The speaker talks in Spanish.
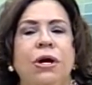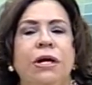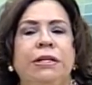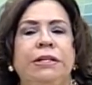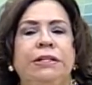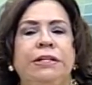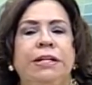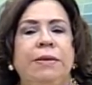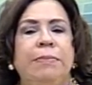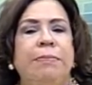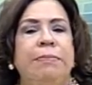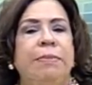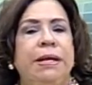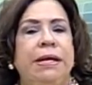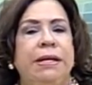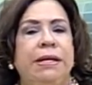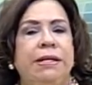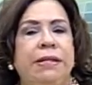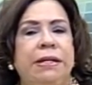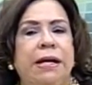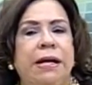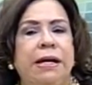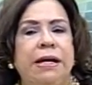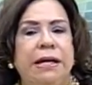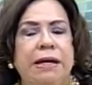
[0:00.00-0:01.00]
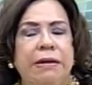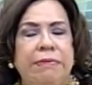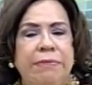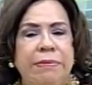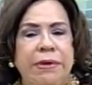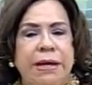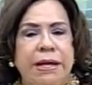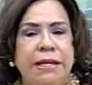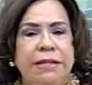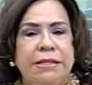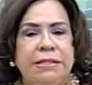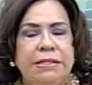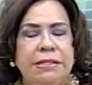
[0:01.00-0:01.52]
de Meridan
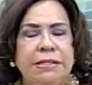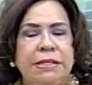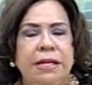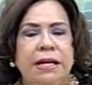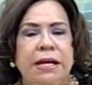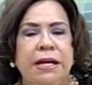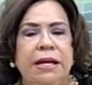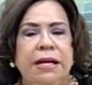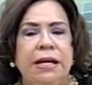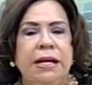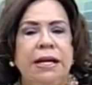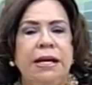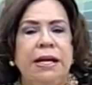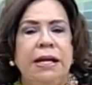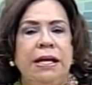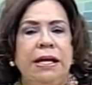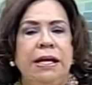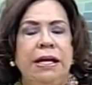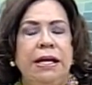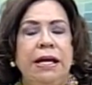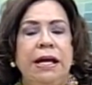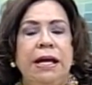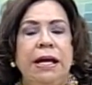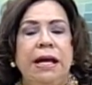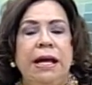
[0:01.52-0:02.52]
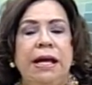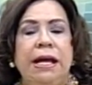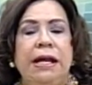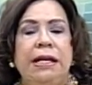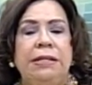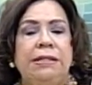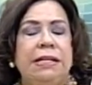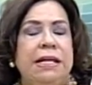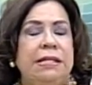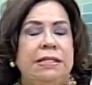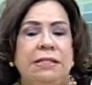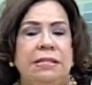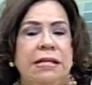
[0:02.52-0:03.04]
Events, que es el, eh,
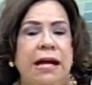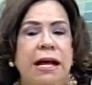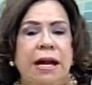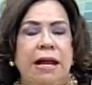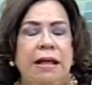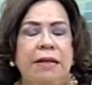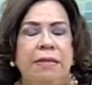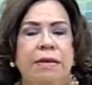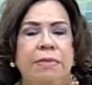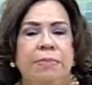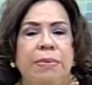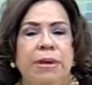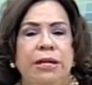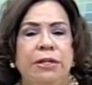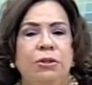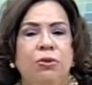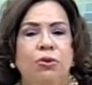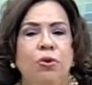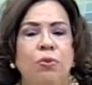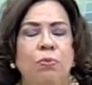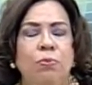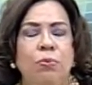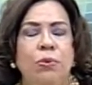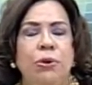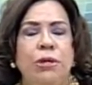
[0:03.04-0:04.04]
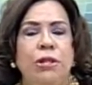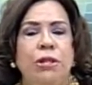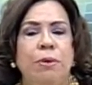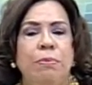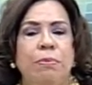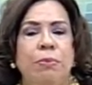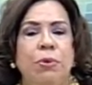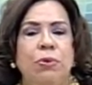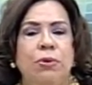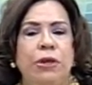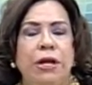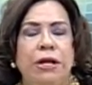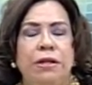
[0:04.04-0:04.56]
esa sala de eventos muy de
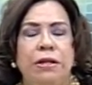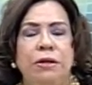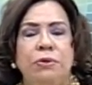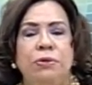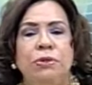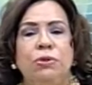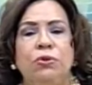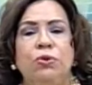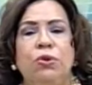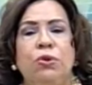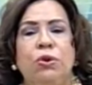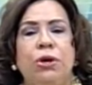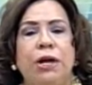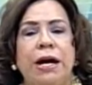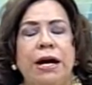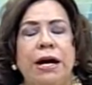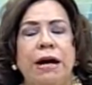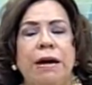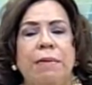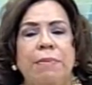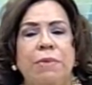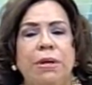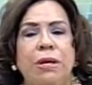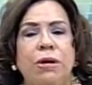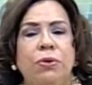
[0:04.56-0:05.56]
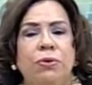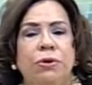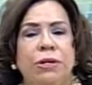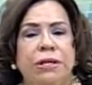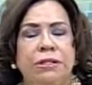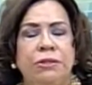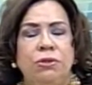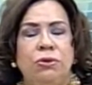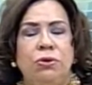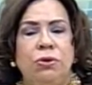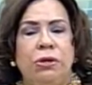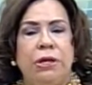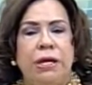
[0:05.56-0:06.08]
moda de nuestro gran amigo
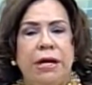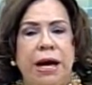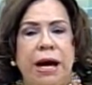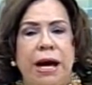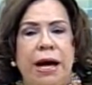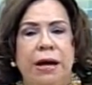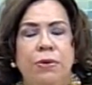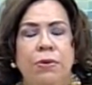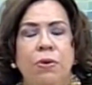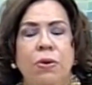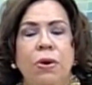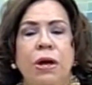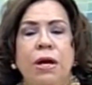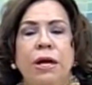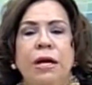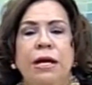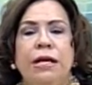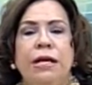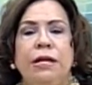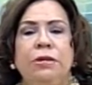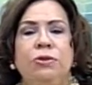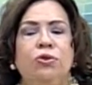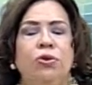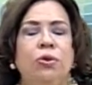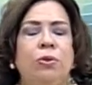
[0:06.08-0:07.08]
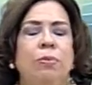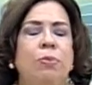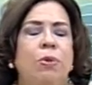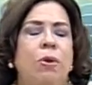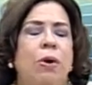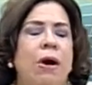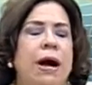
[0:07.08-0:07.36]
Néstor Caro y estuvimos